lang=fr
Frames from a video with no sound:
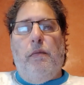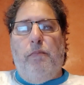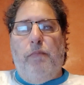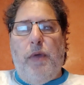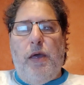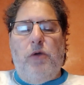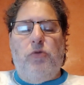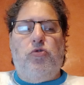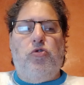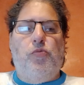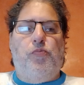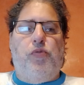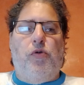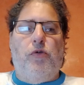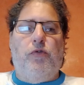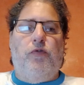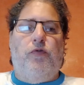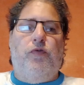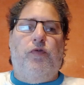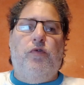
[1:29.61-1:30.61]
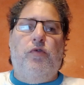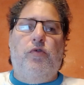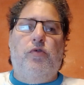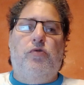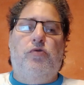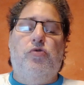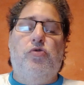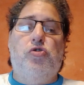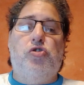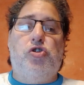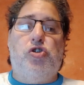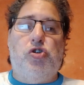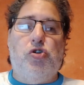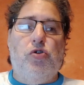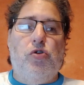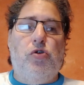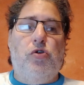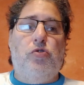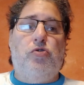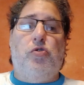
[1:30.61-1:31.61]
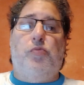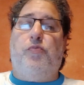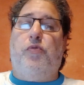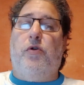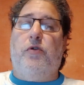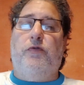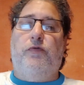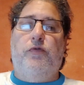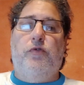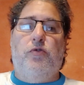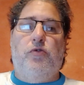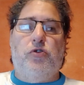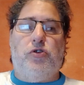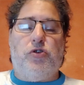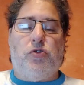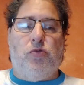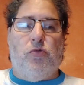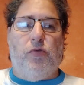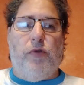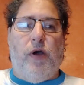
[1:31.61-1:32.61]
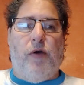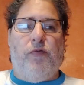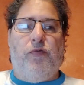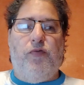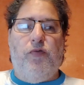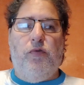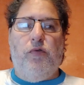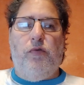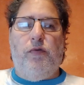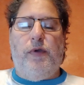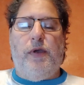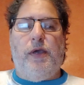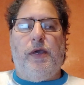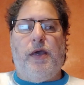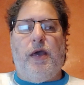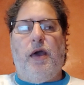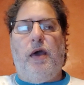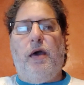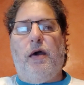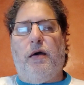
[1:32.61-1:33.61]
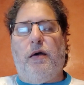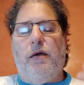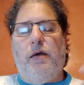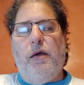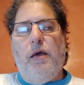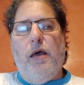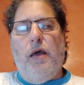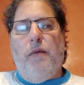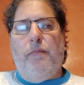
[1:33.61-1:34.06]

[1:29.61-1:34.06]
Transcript: Mais du point de vue du jeu, du point de vue de ce qu'on a vu hier, bah,